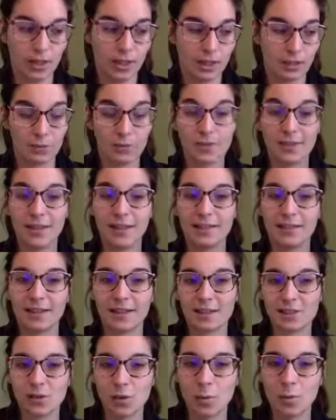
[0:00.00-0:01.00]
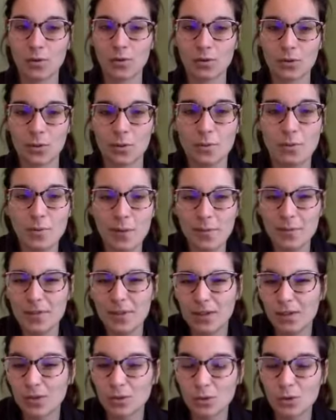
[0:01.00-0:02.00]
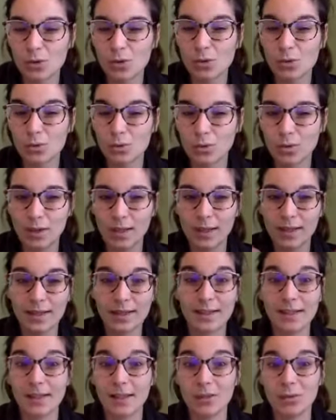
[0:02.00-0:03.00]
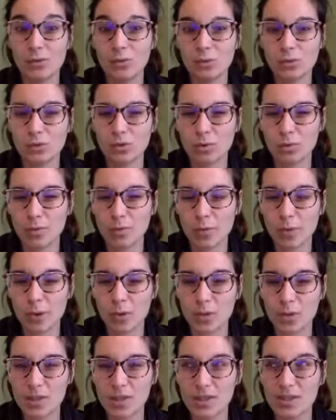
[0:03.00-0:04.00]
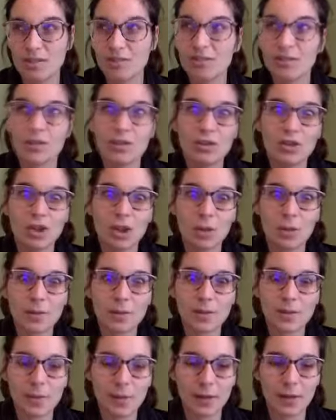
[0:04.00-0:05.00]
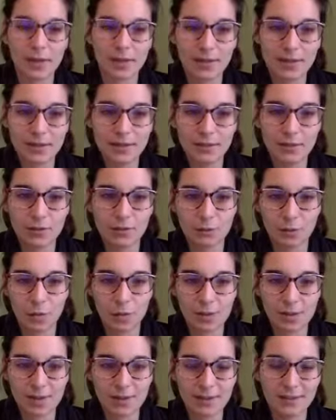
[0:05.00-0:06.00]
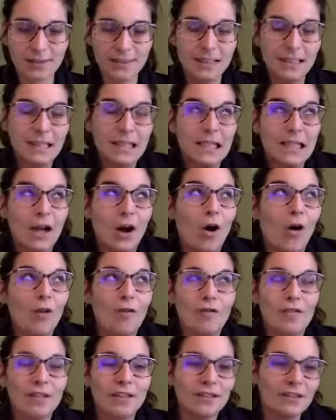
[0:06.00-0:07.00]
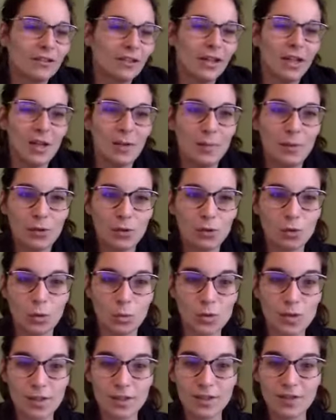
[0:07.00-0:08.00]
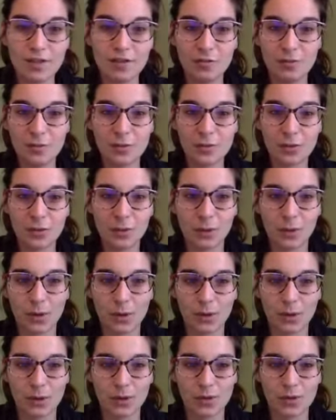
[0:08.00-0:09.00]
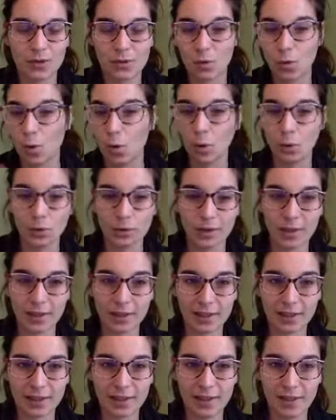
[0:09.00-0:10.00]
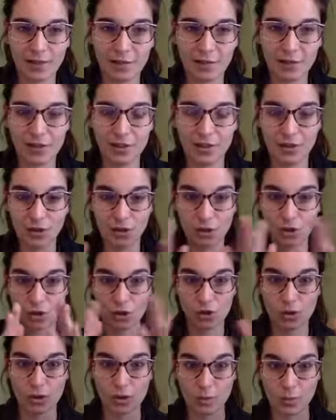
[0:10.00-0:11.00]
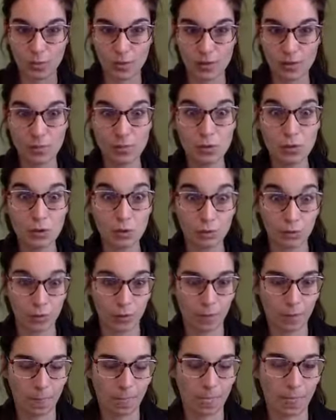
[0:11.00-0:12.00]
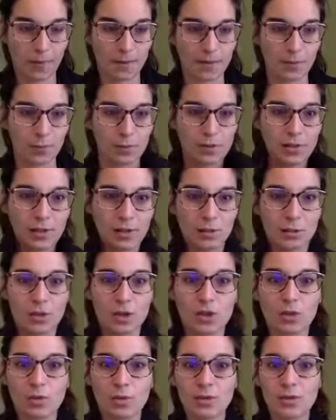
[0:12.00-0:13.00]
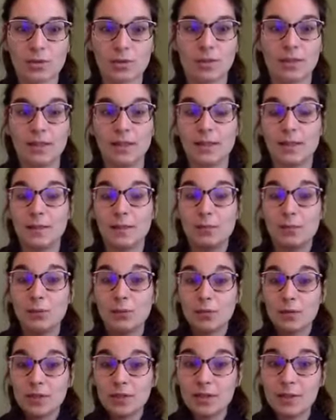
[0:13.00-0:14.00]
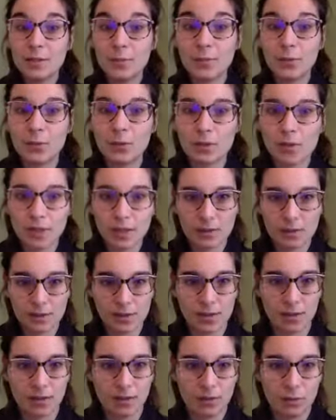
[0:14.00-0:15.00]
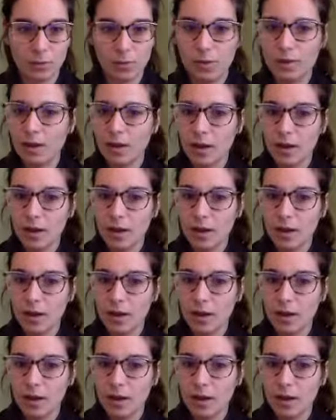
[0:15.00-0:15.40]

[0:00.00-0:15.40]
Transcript: Donc c'est intéressant parce que même cette notion qui à nous nous semble hyper objective, non mais c'est pas réaliste de vouloir ça. En fait, elle n'est pas du tout objective puisque euh, si on rencontre quelqu'un qui l'a fait, notre champ des possibles s'ouvre. C'est pour ça que des gens qui sont des, des pionniers, des pionnières dans certains domaines,